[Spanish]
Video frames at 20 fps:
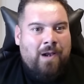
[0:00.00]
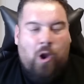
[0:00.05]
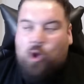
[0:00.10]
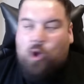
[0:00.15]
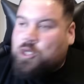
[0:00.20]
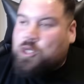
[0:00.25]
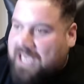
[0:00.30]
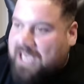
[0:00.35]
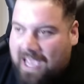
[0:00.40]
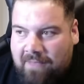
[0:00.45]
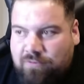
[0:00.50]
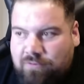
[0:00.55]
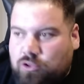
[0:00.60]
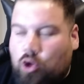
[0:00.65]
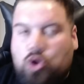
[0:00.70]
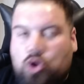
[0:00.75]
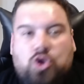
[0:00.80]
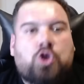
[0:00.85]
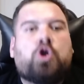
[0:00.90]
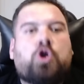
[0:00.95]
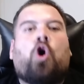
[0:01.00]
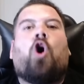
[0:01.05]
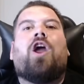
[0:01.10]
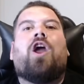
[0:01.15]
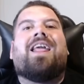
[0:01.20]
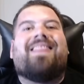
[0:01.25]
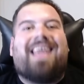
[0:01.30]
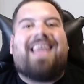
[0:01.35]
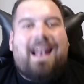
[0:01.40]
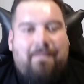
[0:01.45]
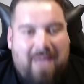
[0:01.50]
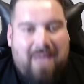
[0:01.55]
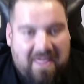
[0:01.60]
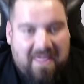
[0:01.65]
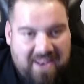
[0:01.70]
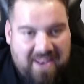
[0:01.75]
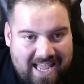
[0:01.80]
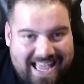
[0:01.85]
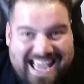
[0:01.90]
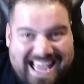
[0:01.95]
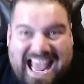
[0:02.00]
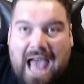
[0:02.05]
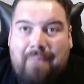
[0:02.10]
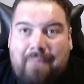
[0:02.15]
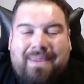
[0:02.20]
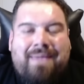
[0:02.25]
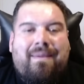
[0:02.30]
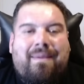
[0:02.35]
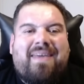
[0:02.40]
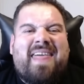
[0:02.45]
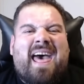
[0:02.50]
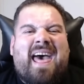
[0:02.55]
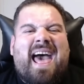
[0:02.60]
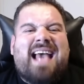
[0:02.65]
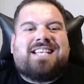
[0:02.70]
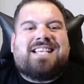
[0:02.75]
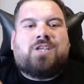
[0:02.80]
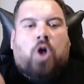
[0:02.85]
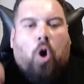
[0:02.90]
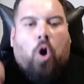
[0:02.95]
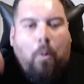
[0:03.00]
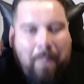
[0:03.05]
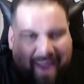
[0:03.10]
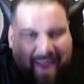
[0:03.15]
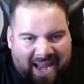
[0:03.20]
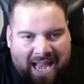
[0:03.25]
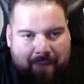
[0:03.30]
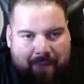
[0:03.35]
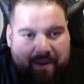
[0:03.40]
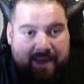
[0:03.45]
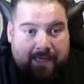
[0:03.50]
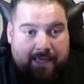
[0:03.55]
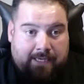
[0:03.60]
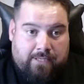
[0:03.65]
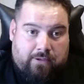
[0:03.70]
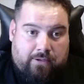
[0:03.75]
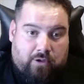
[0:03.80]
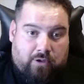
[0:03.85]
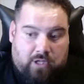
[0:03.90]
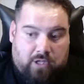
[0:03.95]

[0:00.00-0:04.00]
lo siento, soy del Madrid y a mí me da asco pena ver esto,